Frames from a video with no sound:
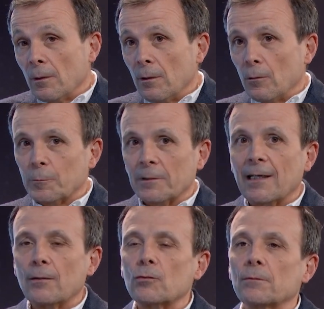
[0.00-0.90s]
Los
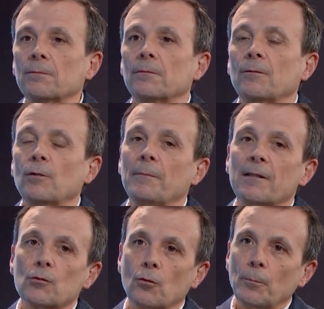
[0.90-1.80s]
pescados
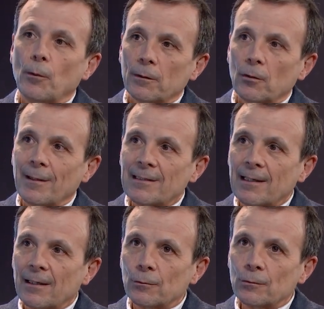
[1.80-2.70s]
actualmente son un poquito más
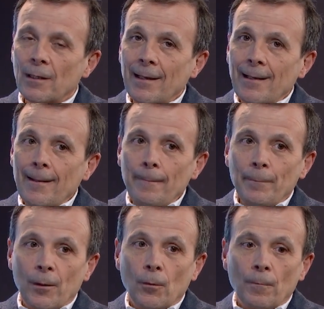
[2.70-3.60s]
caros,
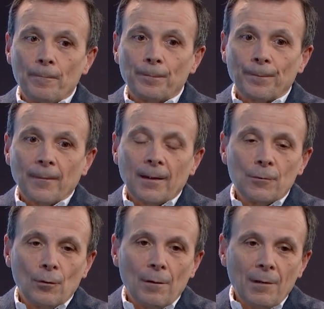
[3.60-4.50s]
pero
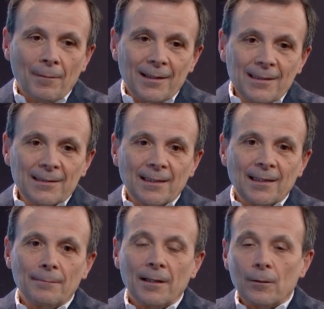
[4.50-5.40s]
yo hablaba antes de
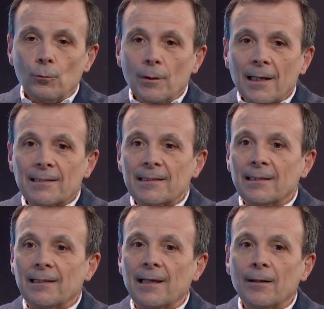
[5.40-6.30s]
que verduras
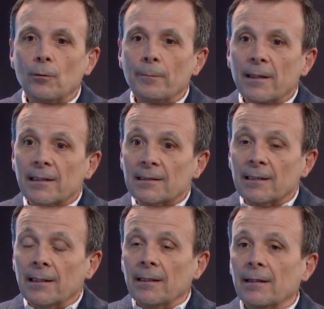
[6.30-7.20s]
y mm.
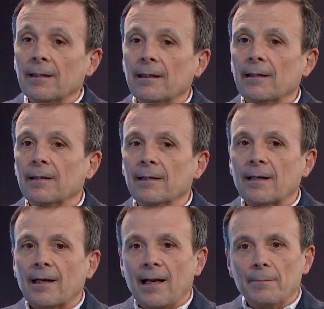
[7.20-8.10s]
legumbres eh,
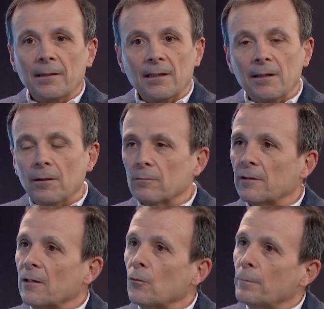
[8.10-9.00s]
realmente.
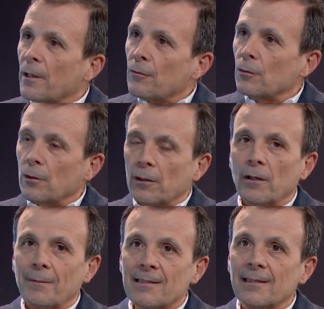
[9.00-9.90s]
Tienen un precio yo creo
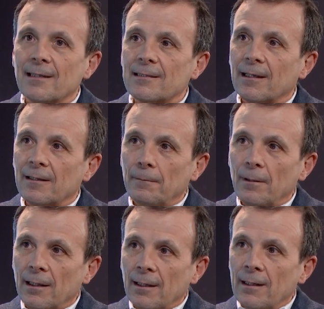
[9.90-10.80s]
que bastante
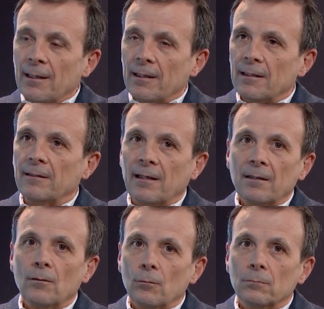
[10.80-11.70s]
asequible y
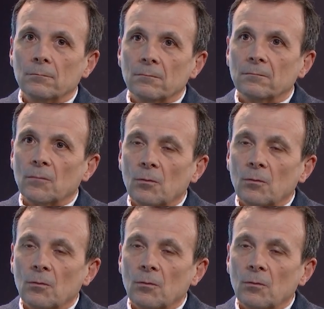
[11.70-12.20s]
tienen un,